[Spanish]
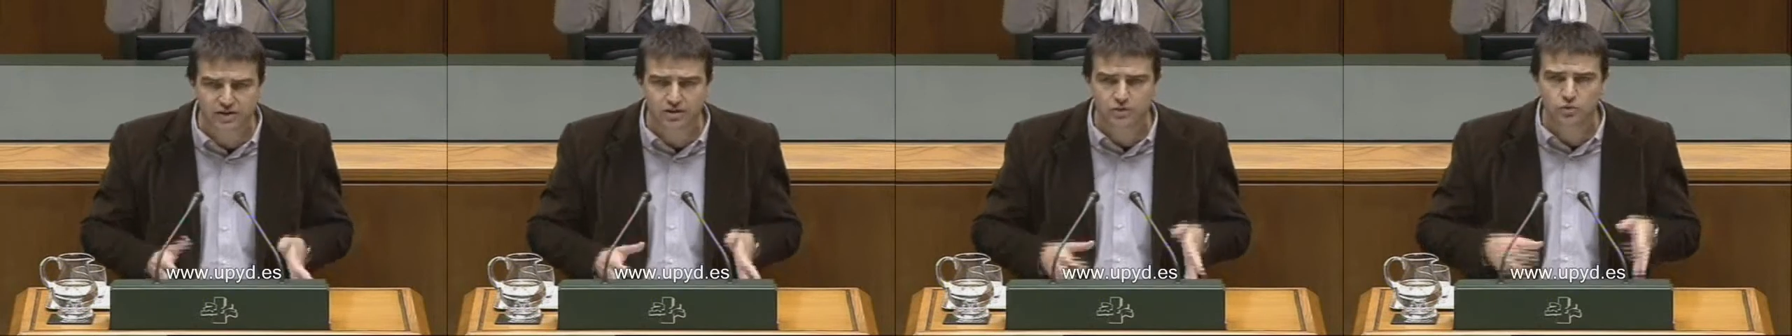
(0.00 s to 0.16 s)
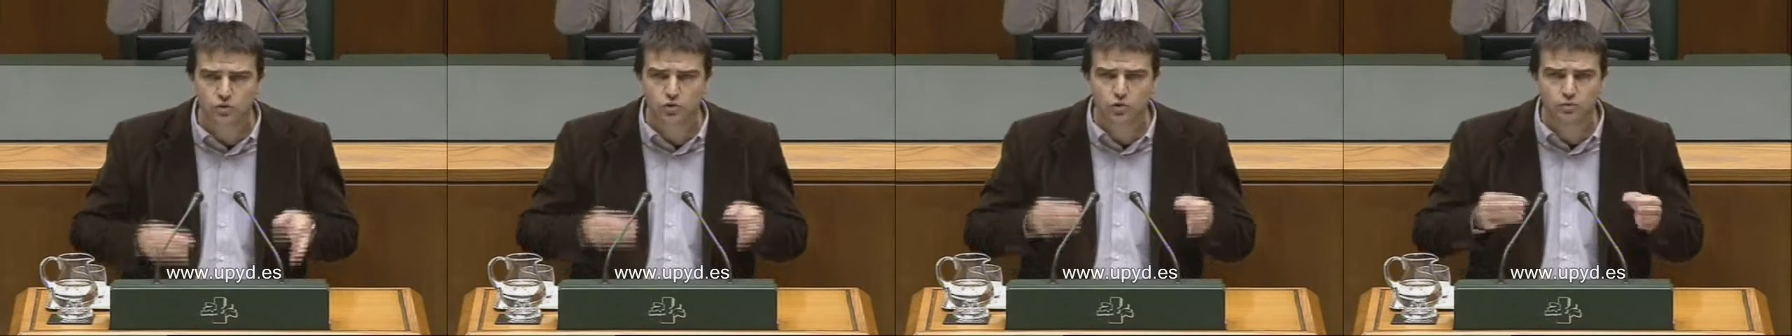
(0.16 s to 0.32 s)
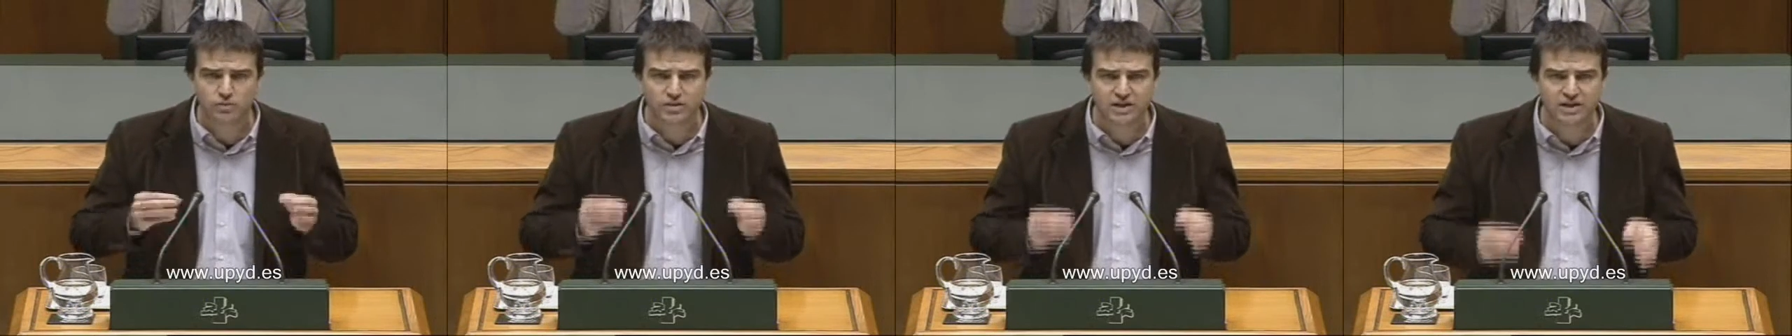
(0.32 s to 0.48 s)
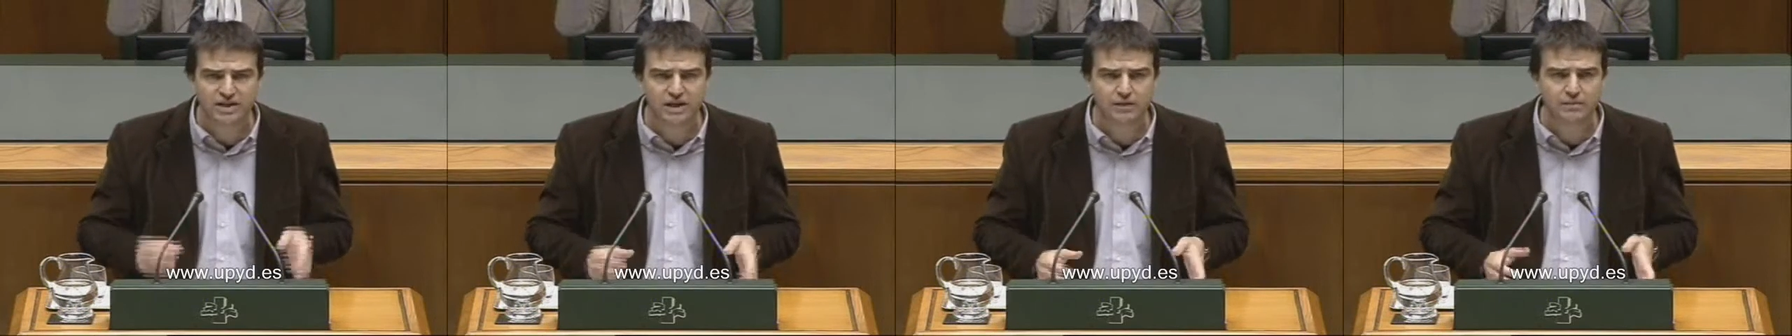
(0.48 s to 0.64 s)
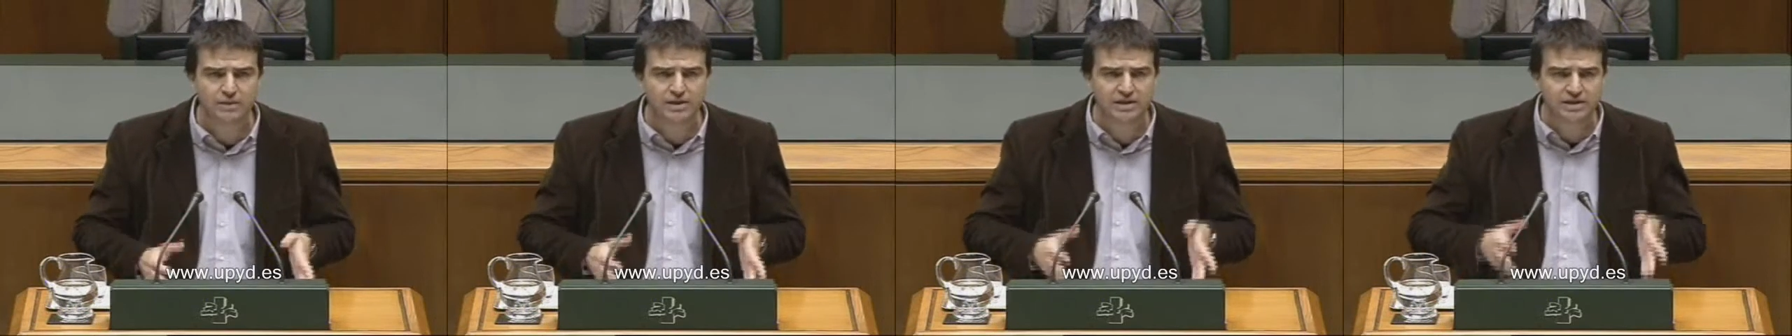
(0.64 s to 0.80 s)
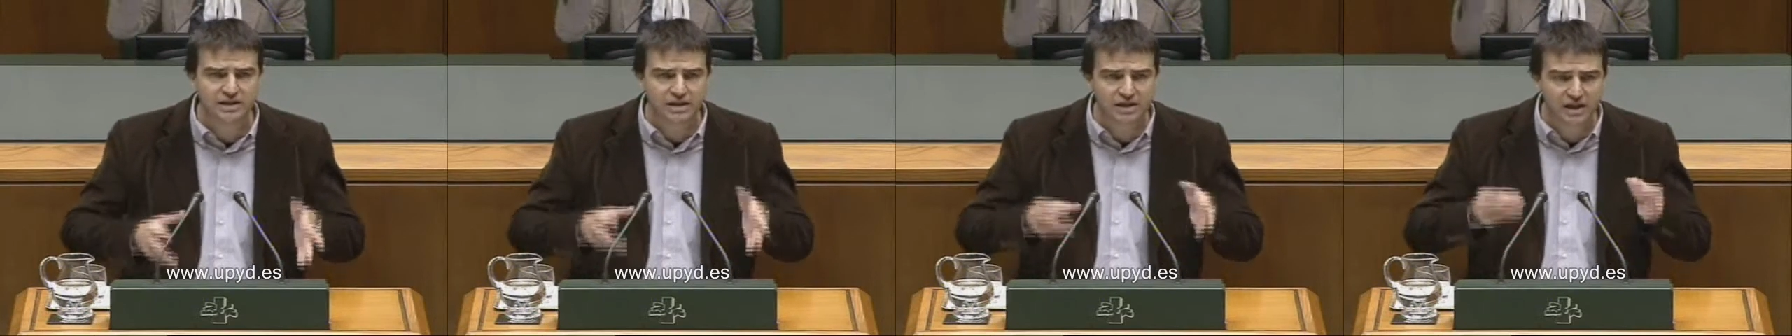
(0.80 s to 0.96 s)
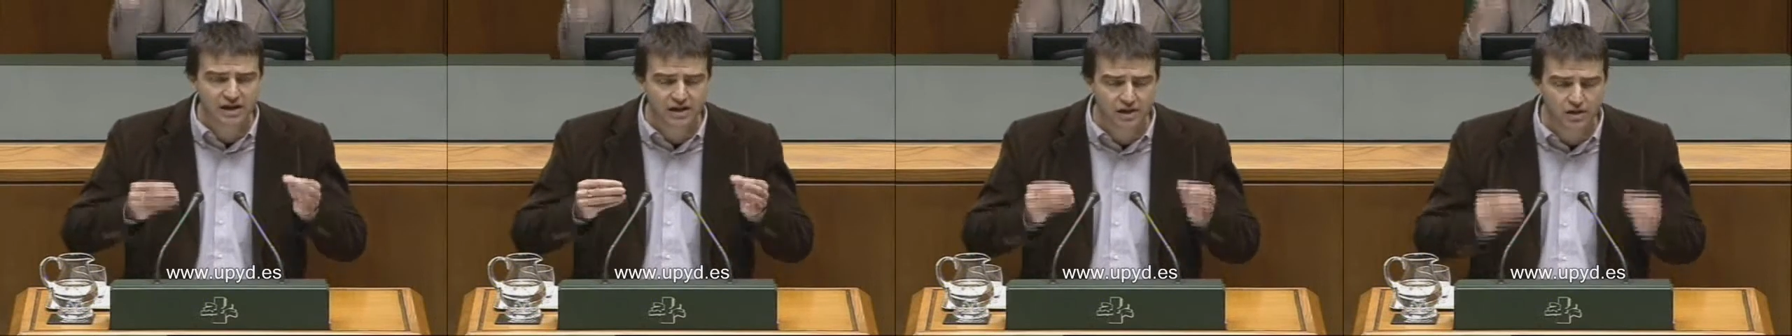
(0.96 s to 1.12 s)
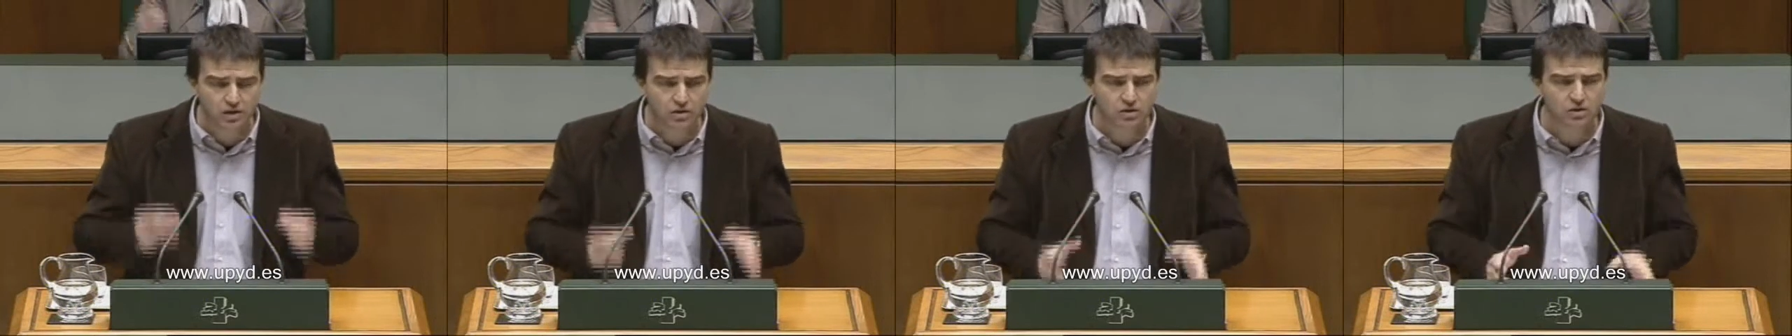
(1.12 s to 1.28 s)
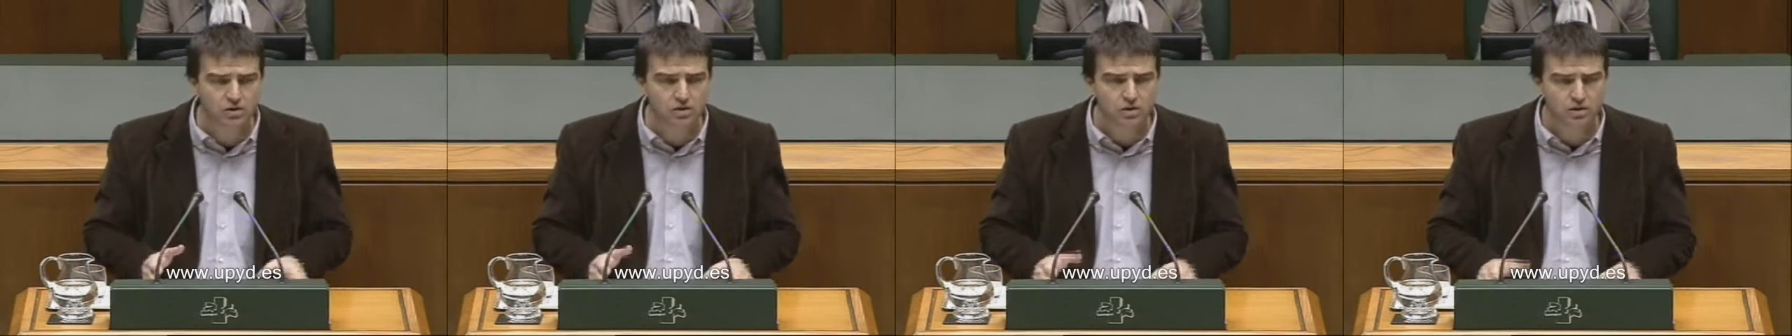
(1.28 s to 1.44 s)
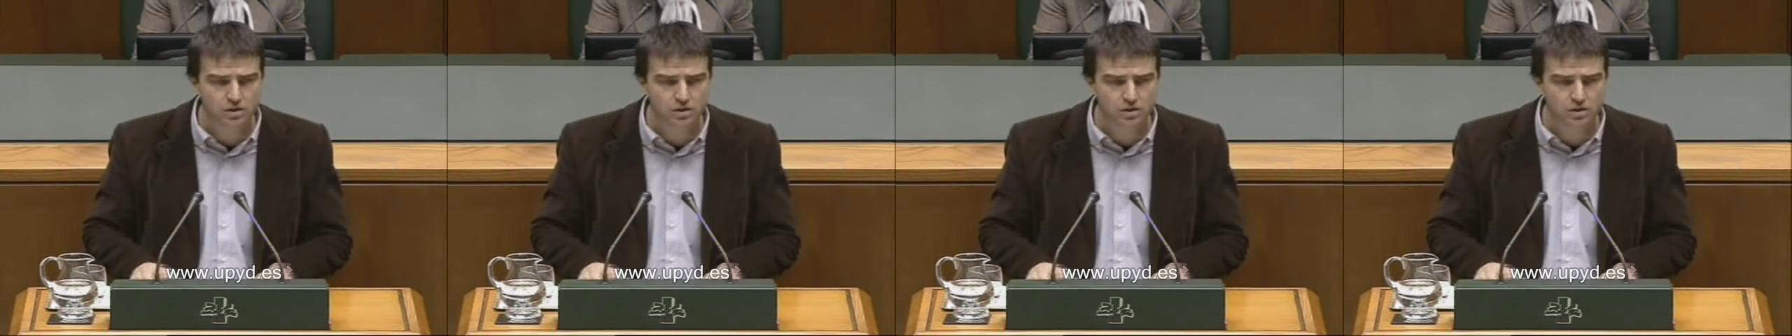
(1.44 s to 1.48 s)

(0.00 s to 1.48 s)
humildemente el error